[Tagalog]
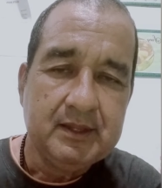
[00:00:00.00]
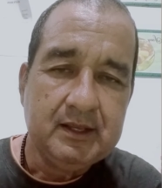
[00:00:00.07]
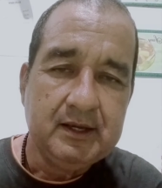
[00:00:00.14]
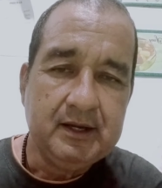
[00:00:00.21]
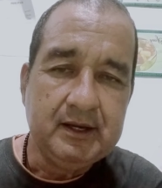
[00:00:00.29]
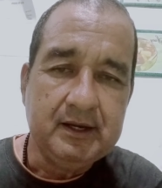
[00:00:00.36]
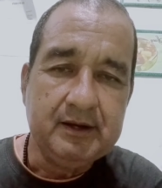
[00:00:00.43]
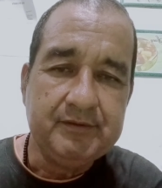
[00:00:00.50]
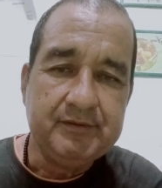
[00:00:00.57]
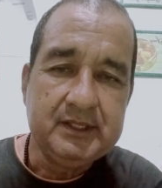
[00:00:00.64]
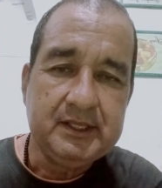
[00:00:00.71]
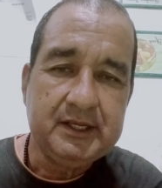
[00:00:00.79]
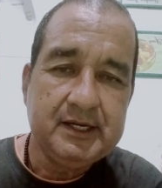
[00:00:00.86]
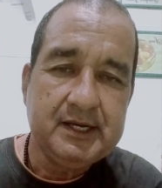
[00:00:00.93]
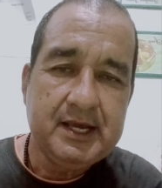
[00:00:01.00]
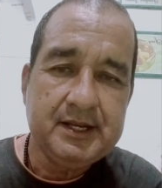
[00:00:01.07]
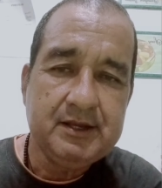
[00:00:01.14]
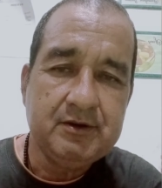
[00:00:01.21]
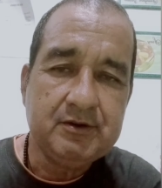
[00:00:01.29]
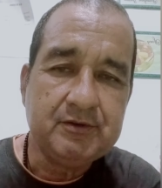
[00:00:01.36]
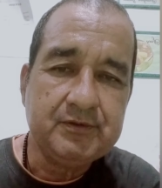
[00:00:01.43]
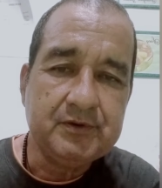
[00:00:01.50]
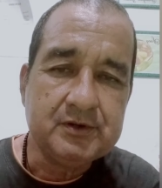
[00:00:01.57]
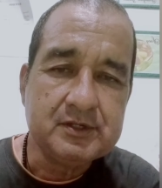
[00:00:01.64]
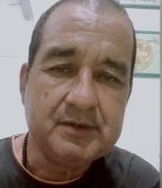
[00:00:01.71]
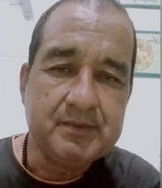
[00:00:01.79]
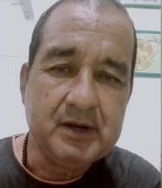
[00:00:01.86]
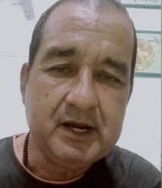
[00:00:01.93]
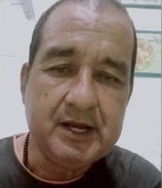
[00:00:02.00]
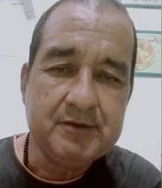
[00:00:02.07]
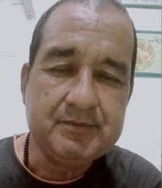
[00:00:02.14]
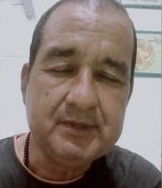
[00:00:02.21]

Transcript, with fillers: uh, veterinary or for sa mga hayop